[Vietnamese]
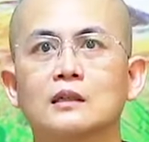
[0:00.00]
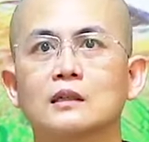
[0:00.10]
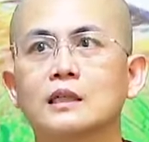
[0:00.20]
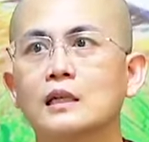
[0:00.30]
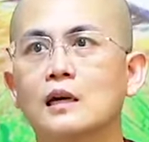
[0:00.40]

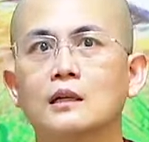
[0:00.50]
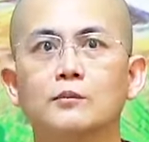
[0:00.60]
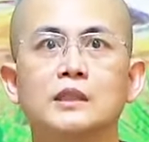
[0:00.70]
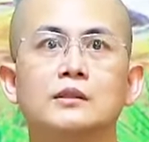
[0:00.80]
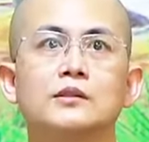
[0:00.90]
kia
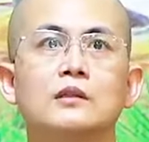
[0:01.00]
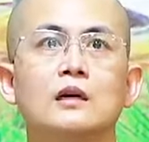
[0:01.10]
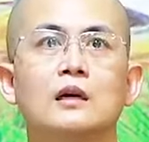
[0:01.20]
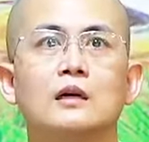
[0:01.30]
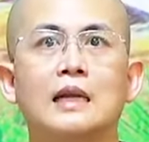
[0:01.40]
mình
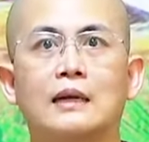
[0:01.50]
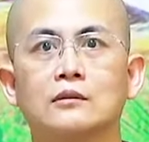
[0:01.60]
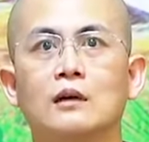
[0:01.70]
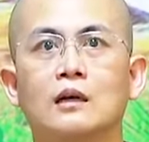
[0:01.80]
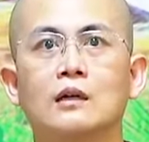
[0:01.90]
chưa đạt
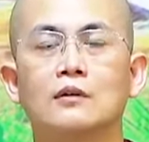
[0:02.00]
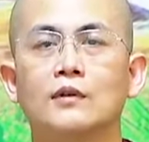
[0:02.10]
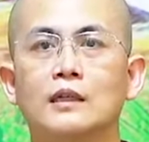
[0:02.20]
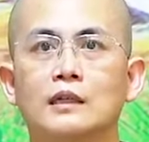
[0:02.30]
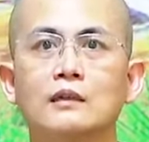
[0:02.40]
được
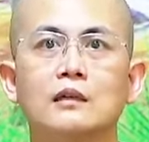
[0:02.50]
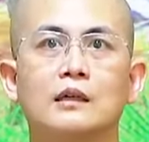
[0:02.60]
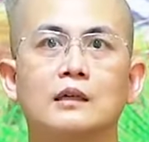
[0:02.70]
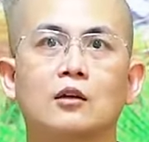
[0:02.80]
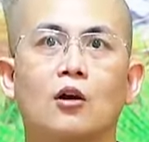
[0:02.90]
vậy là cái
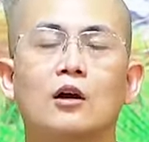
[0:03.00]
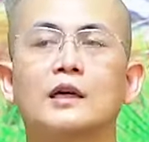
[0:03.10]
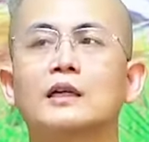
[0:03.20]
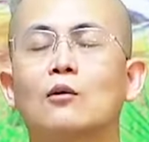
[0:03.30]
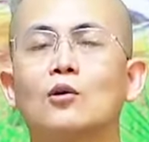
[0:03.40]
người có
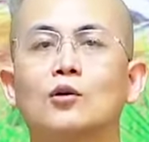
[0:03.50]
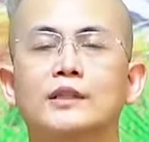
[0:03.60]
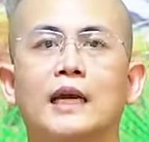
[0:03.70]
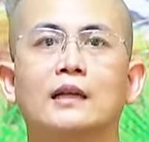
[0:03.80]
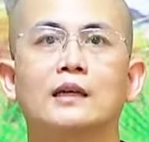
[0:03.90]
cái lòng hổ
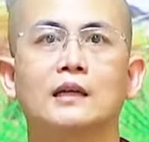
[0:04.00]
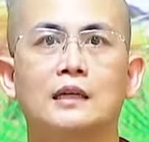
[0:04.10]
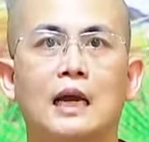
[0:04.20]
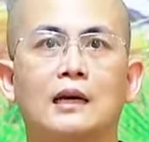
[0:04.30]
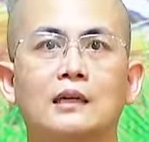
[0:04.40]
thẹn
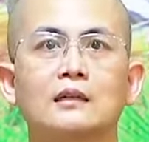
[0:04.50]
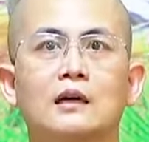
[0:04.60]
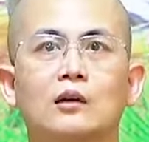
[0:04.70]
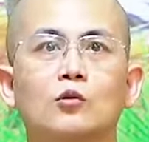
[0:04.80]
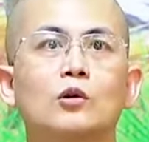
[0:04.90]
là cái
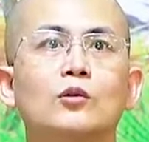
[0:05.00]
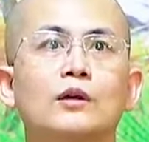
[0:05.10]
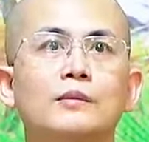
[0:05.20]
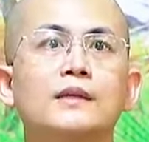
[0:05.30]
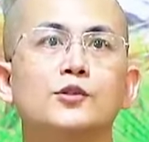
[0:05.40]
người cũng luôn
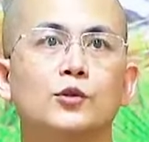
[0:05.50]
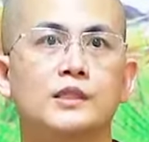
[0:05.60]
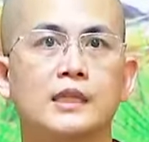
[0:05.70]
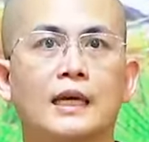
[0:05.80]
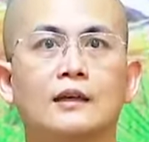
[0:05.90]
luôn biết suy
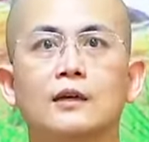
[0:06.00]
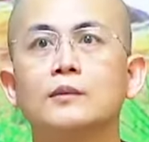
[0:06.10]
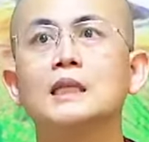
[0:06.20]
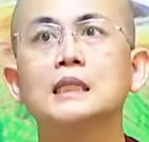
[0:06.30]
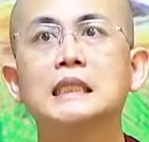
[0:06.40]
xét
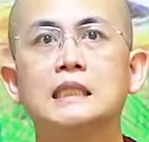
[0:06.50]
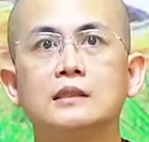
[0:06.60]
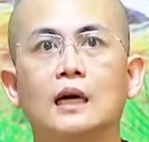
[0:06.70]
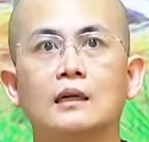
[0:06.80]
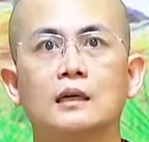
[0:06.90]
biết nhìn
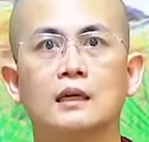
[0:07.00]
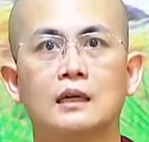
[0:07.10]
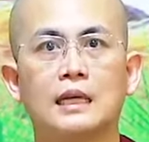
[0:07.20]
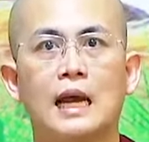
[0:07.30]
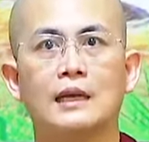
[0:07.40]
nhận
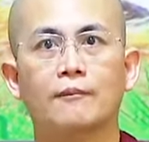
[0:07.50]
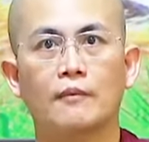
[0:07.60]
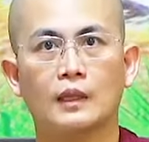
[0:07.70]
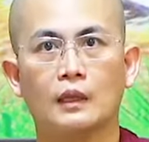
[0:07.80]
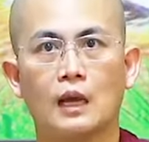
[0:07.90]
lại
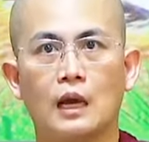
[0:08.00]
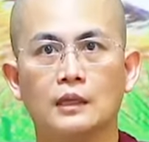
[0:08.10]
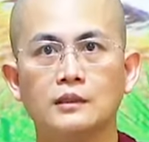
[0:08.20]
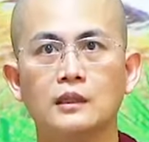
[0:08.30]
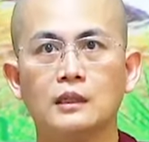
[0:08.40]
và
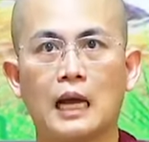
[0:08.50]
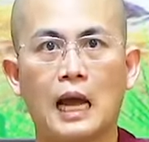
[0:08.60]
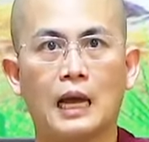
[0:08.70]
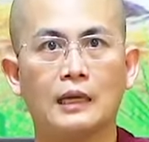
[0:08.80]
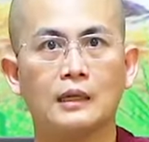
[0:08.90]
những
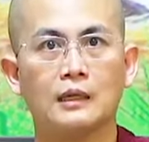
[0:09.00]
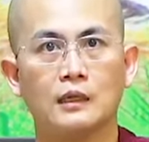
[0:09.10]
cái